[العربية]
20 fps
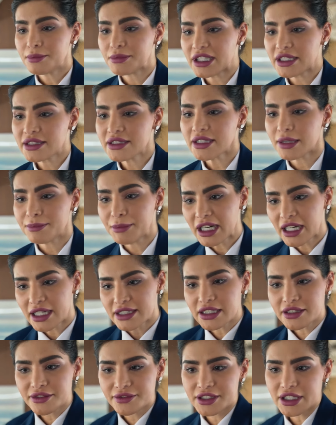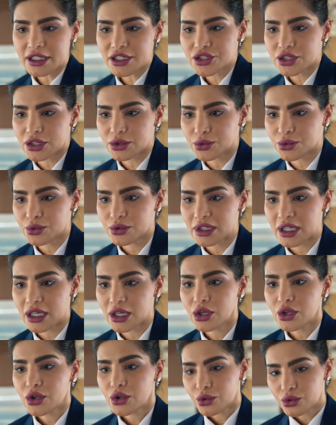عم انت مقعدك في الدرجه
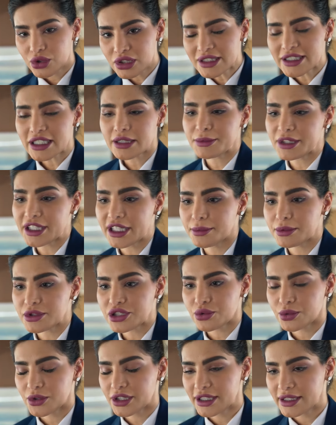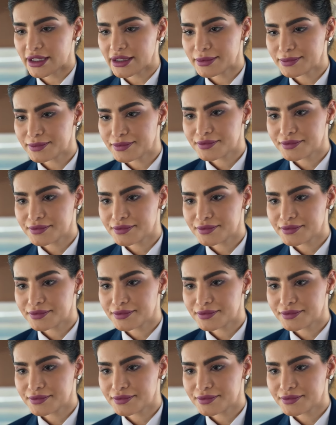الاولى وقلت لك من قبل شويه